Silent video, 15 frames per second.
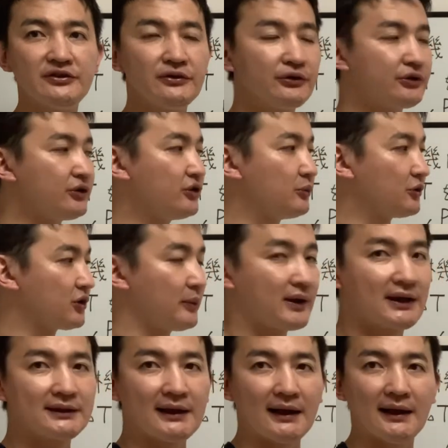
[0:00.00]
量9の求め
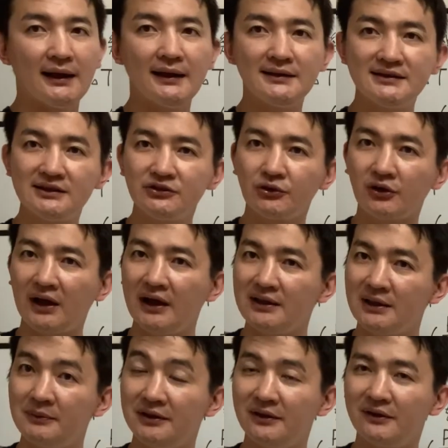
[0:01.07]
方。はい、じゃあちょっと書い
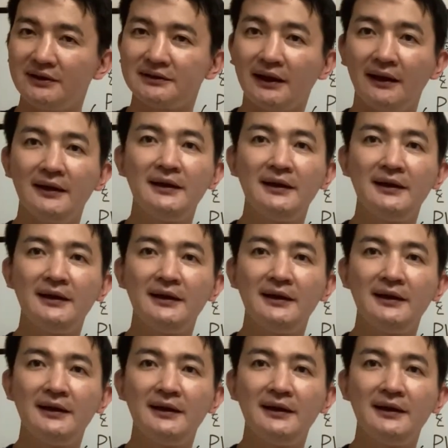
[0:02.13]
てみてください。